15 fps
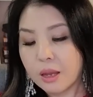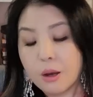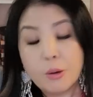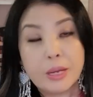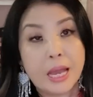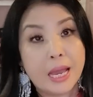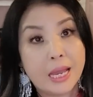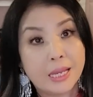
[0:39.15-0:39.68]

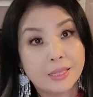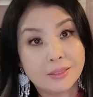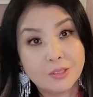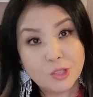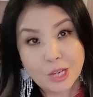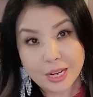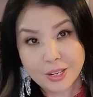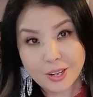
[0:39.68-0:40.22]
ok
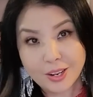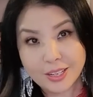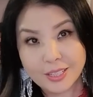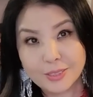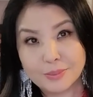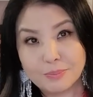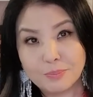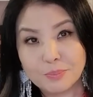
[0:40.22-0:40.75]
chán đó
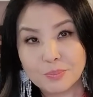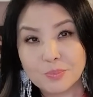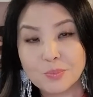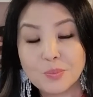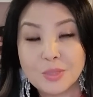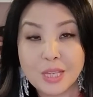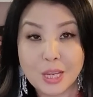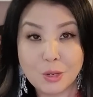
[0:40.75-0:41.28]
nè
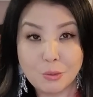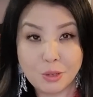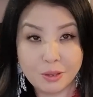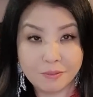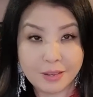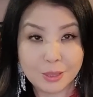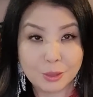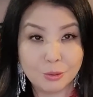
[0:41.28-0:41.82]
để cứ giờ
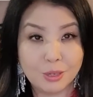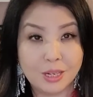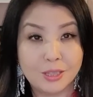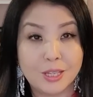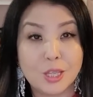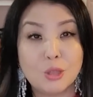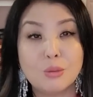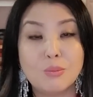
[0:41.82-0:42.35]
phát tôi lần
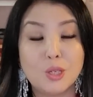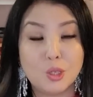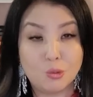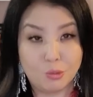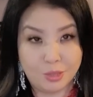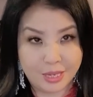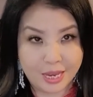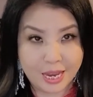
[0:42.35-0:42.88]
đấy tôi mình
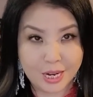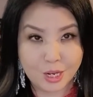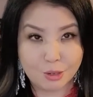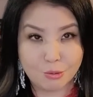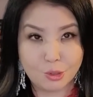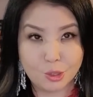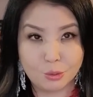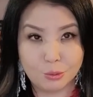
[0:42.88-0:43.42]
nhung thiệt nên
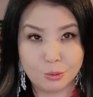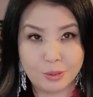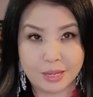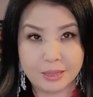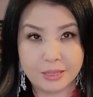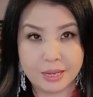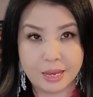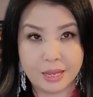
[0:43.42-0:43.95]
cứ sầu tôi
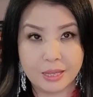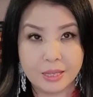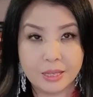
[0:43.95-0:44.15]
hết thiệt